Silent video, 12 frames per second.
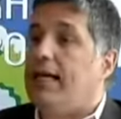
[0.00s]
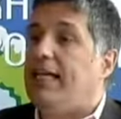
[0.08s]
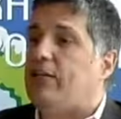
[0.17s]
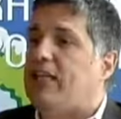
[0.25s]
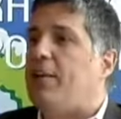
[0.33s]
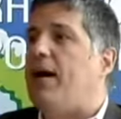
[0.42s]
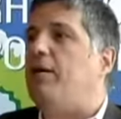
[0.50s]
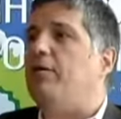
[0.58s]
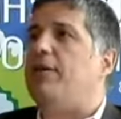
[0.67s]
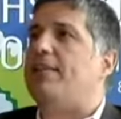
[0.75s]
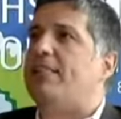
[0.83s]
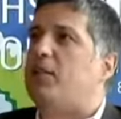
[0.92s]
Eu trabalho
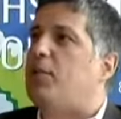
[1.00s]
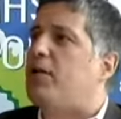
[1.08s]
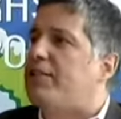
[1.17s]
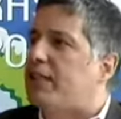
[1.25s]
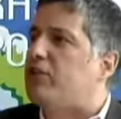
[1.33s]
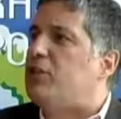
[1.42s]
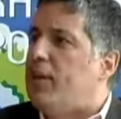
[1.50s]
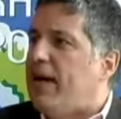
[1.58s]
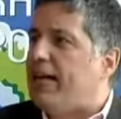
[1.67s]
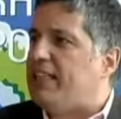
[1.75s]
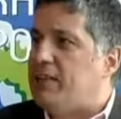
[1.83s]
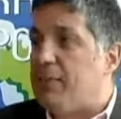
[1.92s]
fazendo projetos de
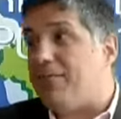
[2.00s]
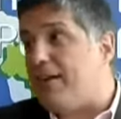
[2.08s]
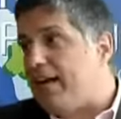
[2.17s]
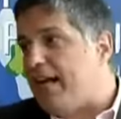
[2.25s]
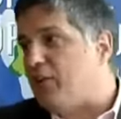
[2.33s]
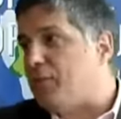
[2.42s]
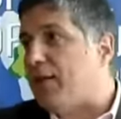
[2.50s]
marketing para varejo,